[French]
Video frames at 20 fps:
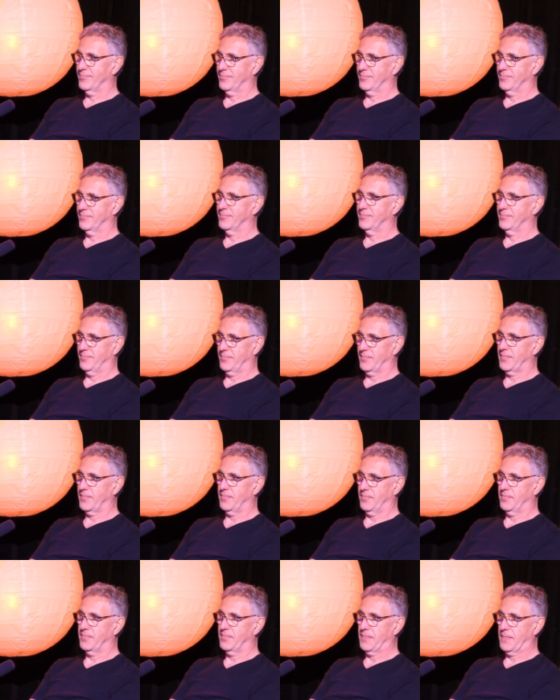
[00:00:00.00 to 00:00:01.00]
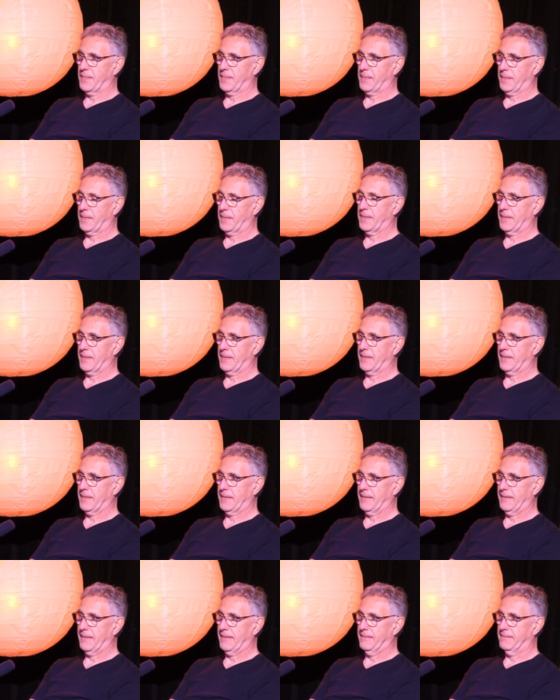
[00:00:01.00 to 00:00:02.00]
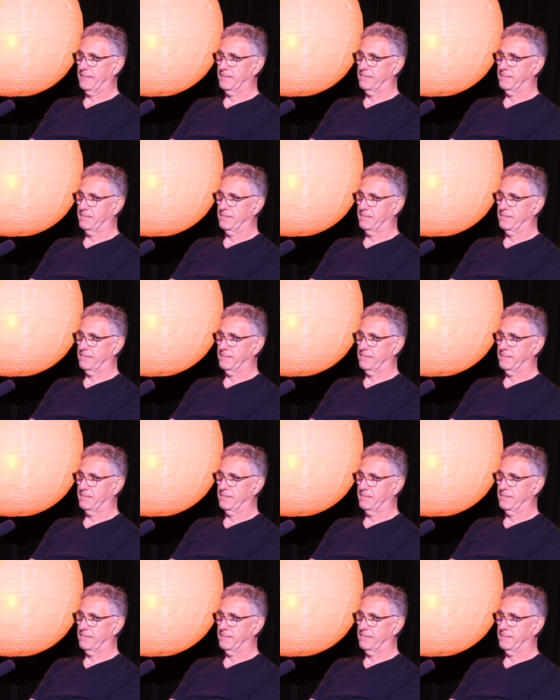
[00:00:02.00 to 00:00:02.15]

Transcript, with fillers: somptueuse qui fait qui fait